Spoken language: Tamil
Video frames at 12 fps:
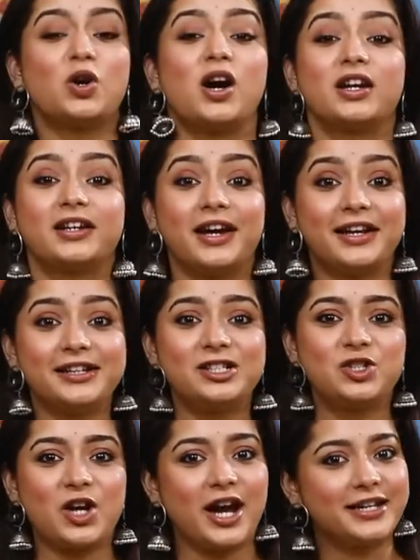ஸோ ஆர்
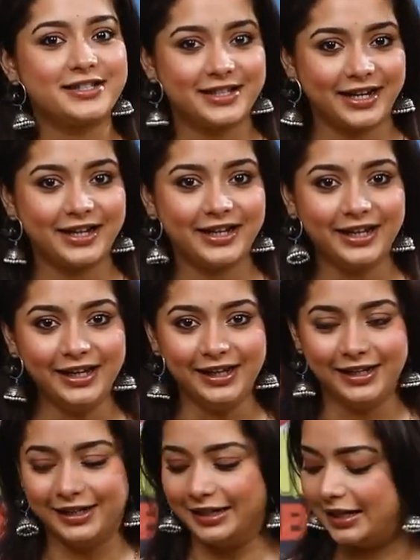கரெக்ட் சாய்ஸ் ரெடி
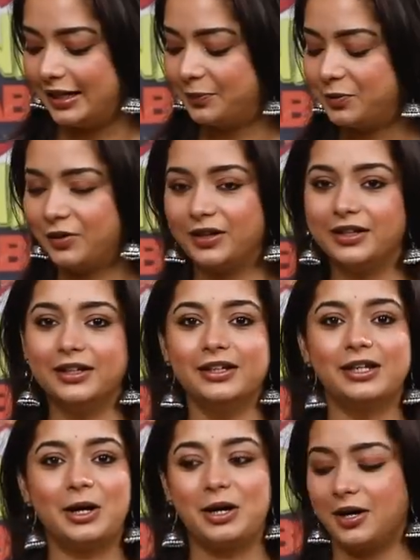இப்போ வந்து
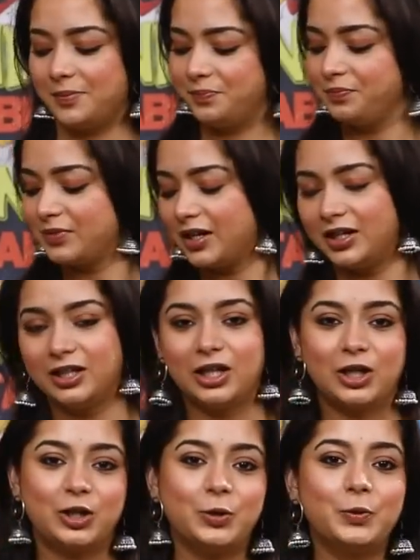நான் இந்த
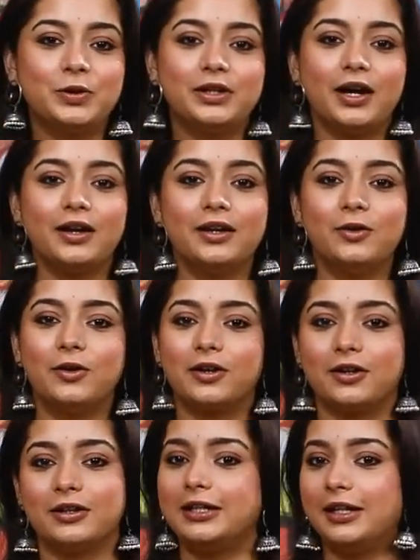க்யூட்டான
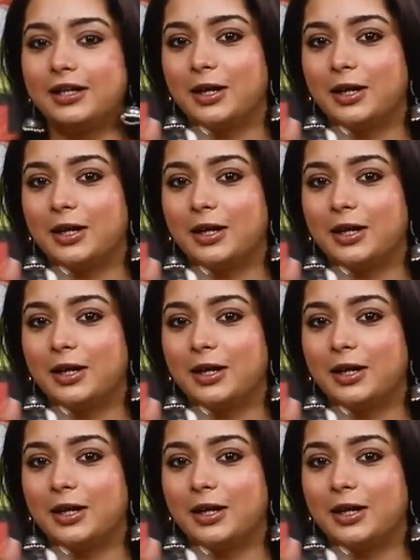ஒரு டீ